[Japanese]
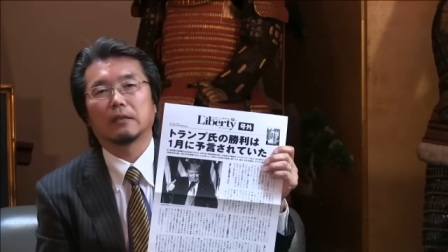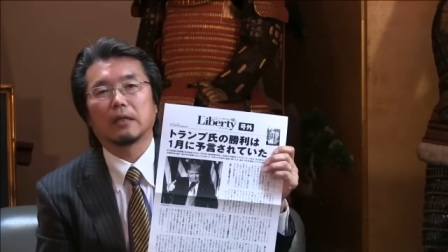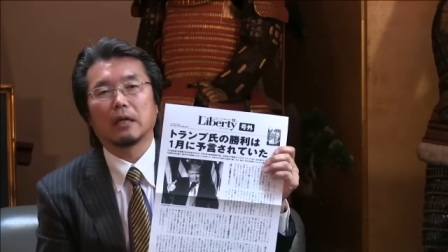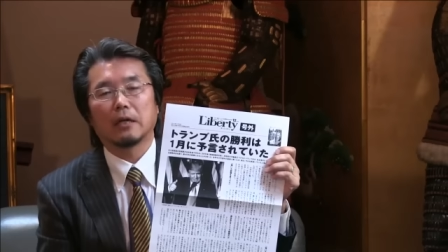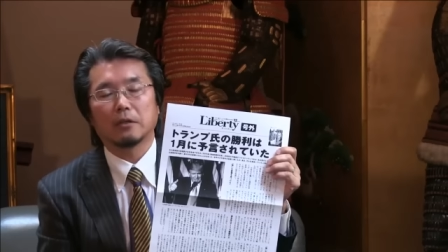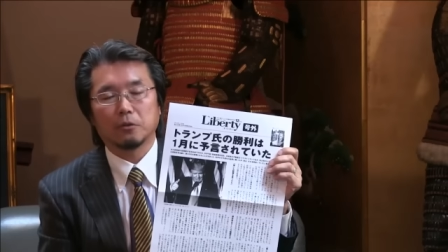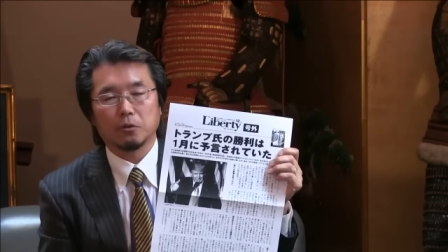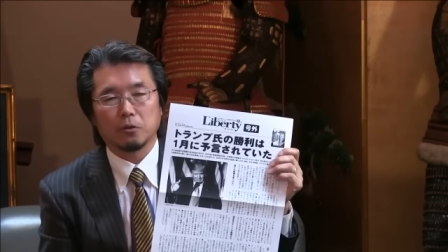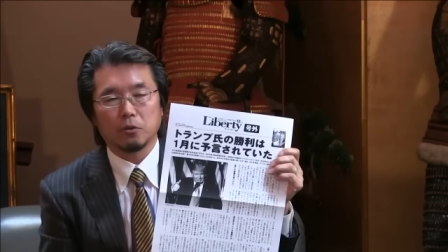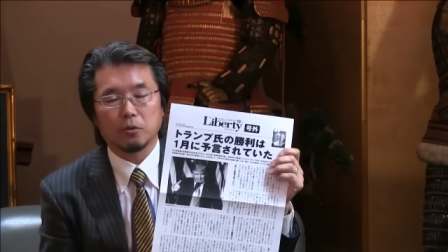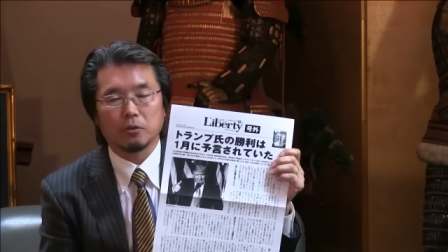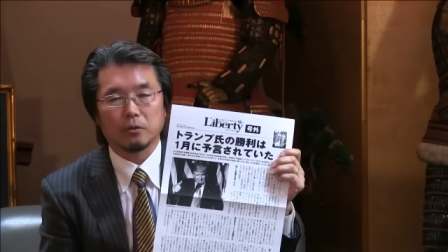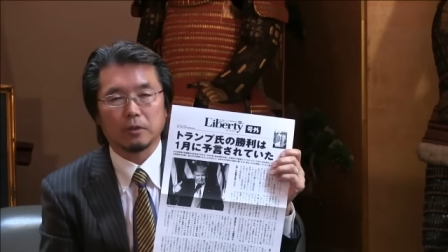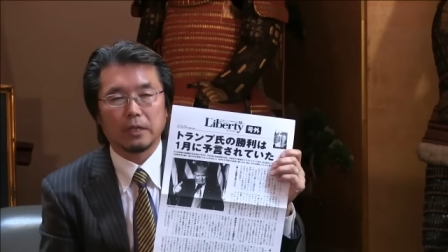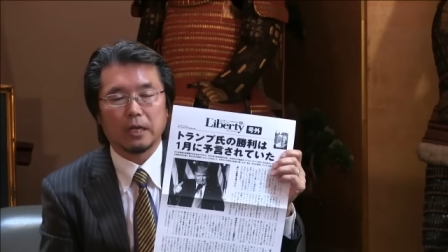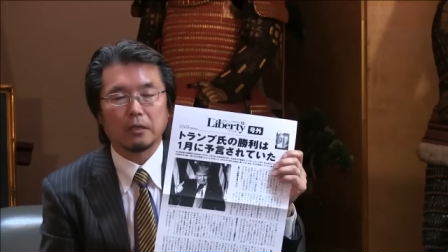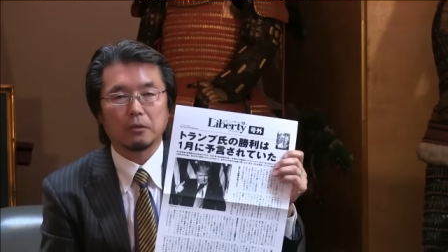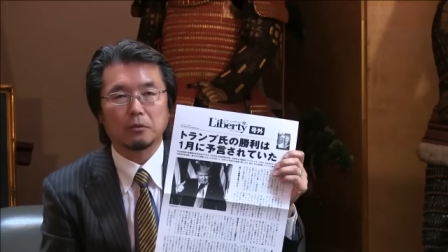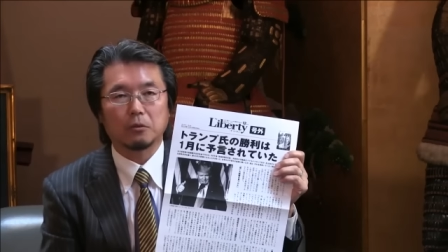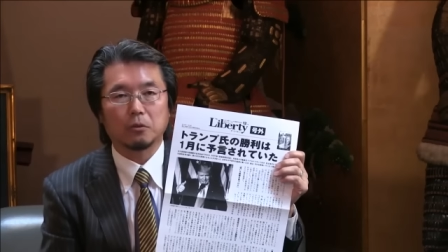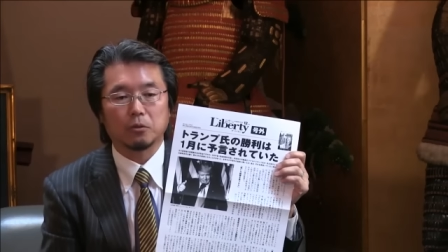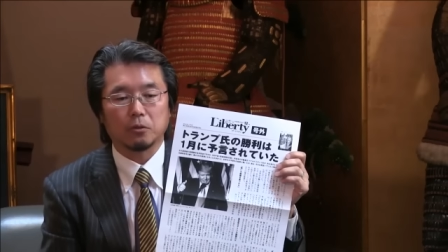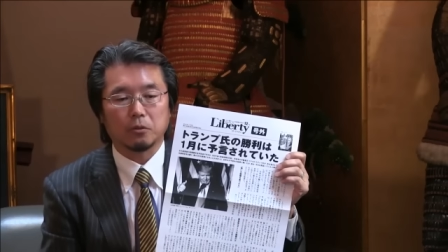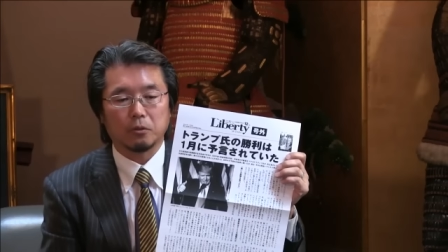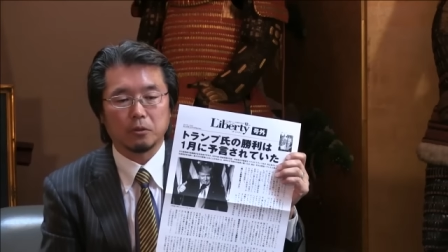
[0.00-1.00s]
大統領にな
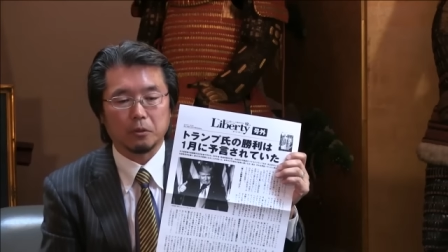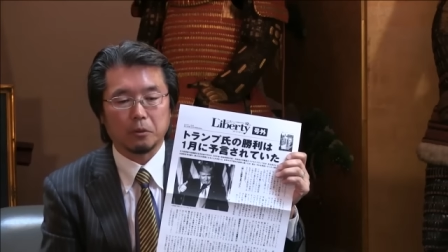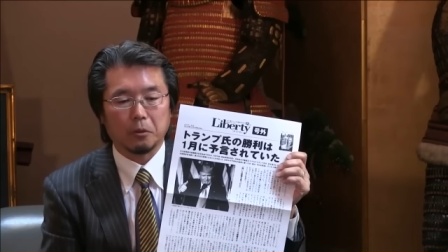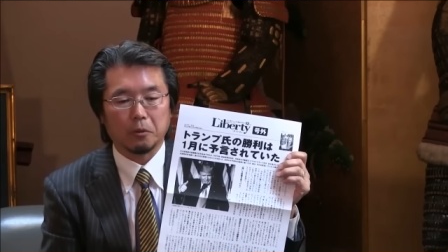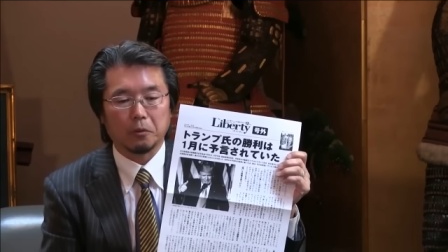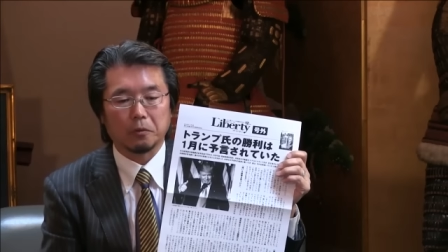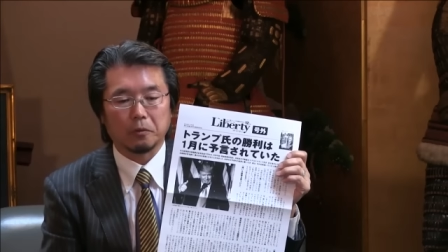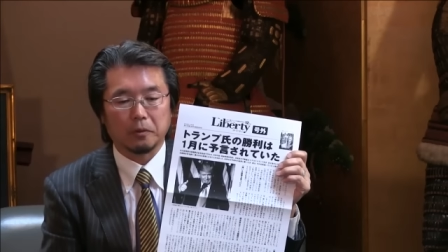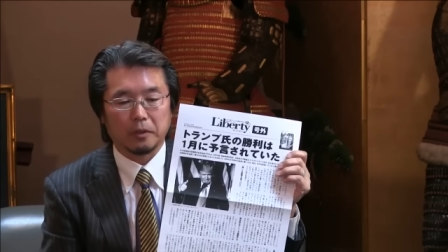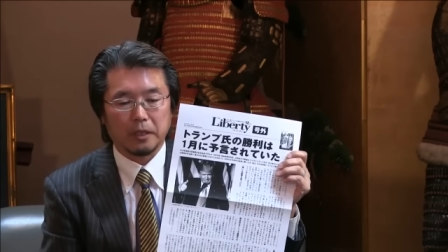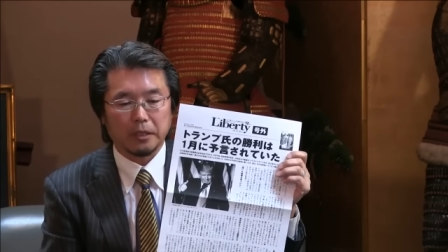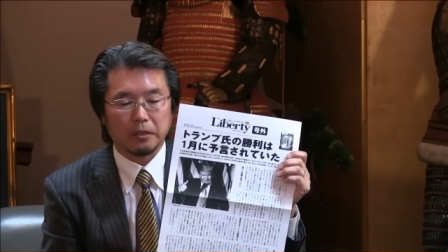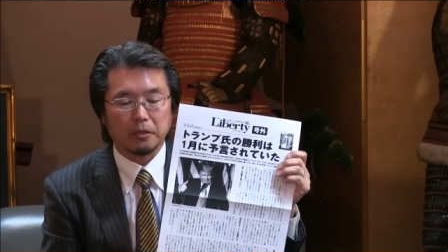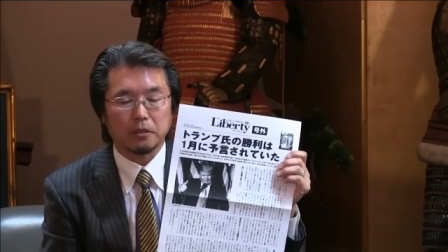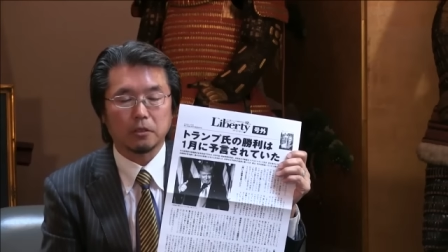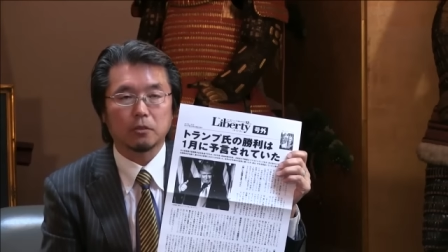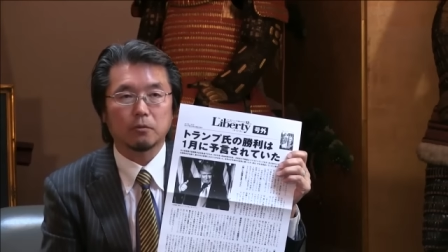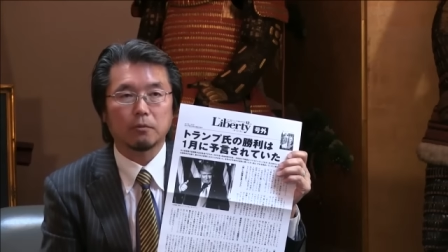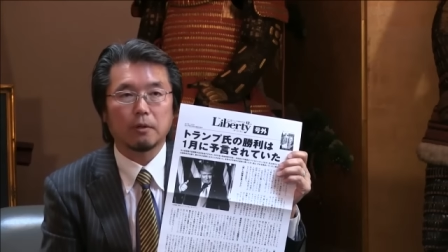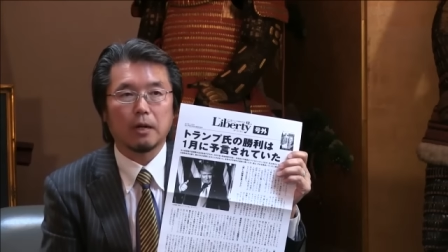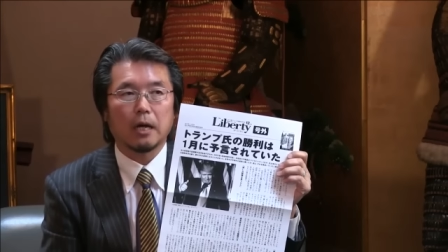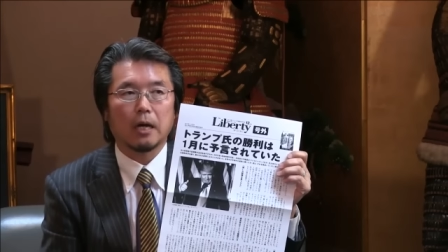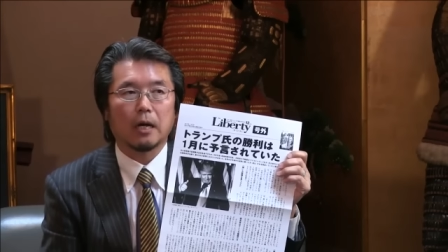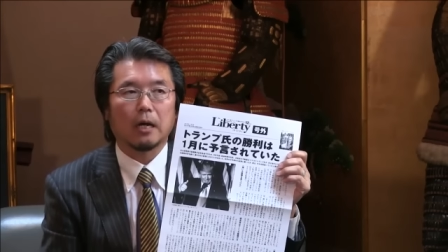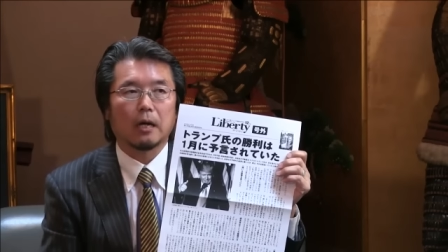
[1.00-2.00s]
ることによって実
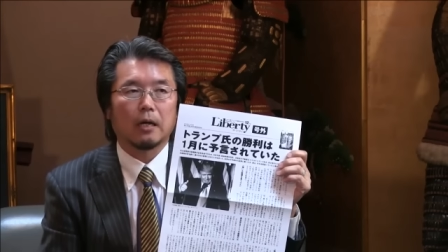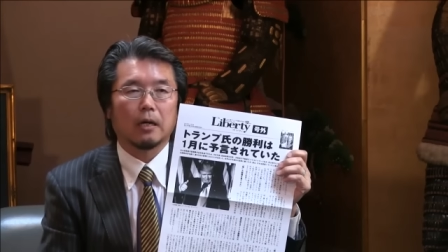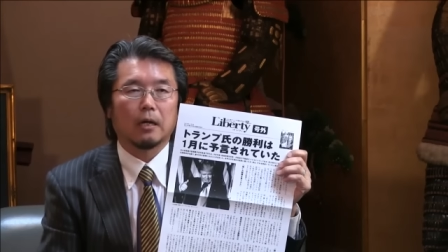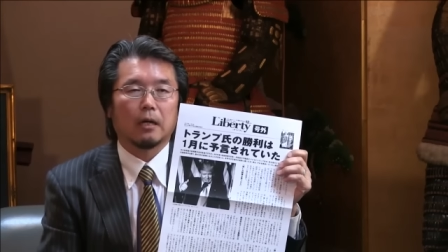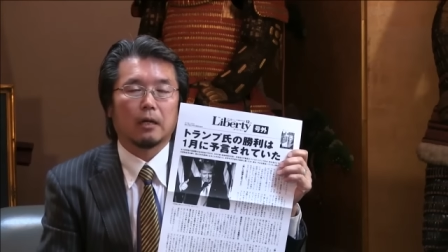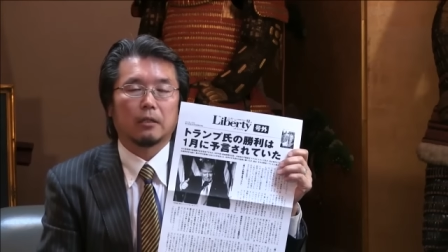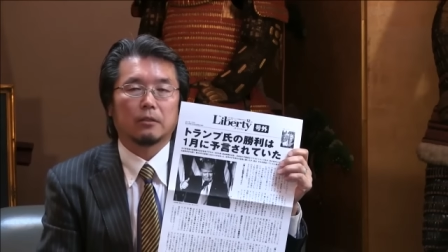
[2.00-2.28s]
は